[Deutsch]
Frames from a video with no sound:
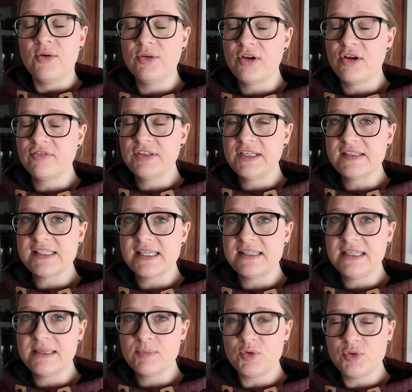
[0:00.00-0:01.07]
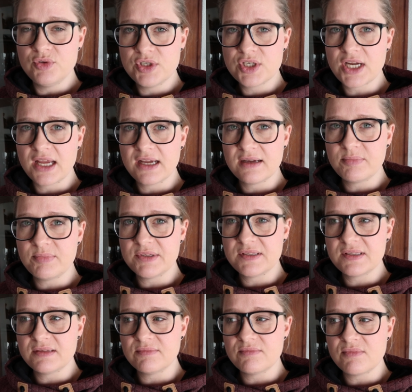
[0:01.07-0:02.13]
und hoffe, dass der sich im Kühlschrank
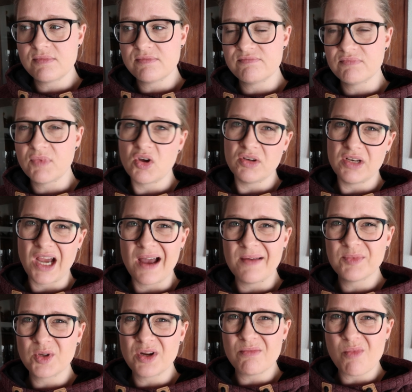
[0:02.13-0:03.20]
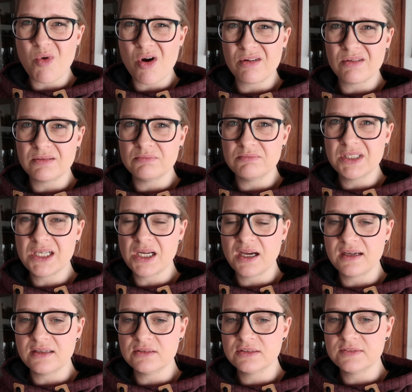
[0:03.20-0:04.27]
bis ähm, heute Abend oder morgen
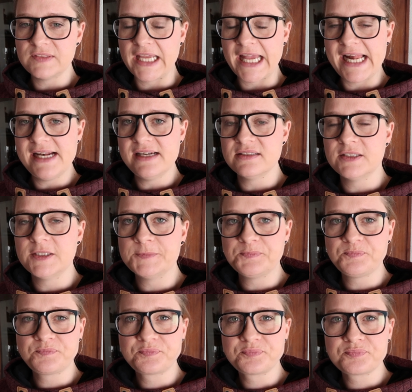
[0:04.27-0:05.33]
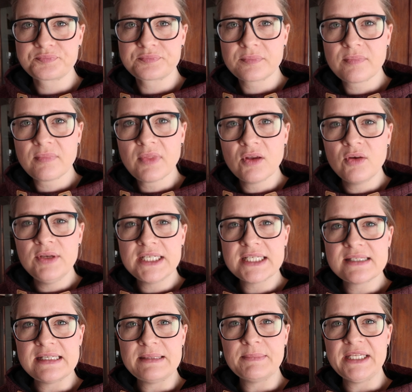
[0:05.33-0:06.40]
Mittag irgendwie hält. Ähm, und ich
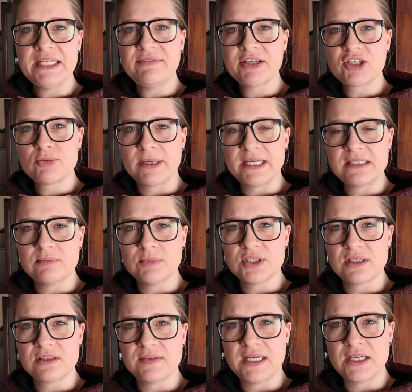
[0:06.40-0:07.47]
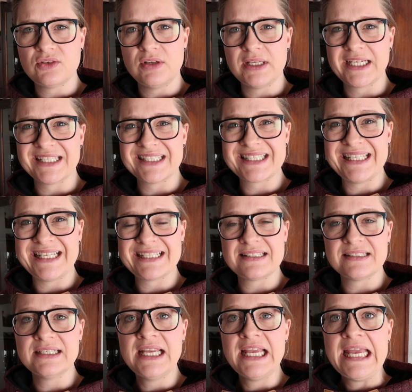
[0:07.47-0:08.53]
das eben nicht wegschmeißen muss. Das wäre natürlich ganz
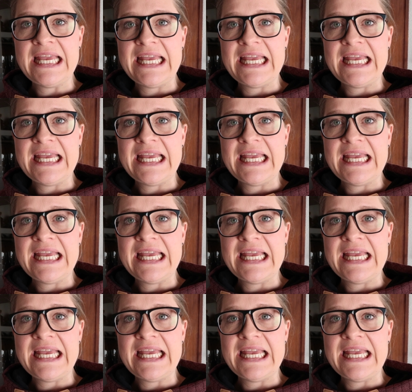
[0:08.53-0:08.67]
klasse,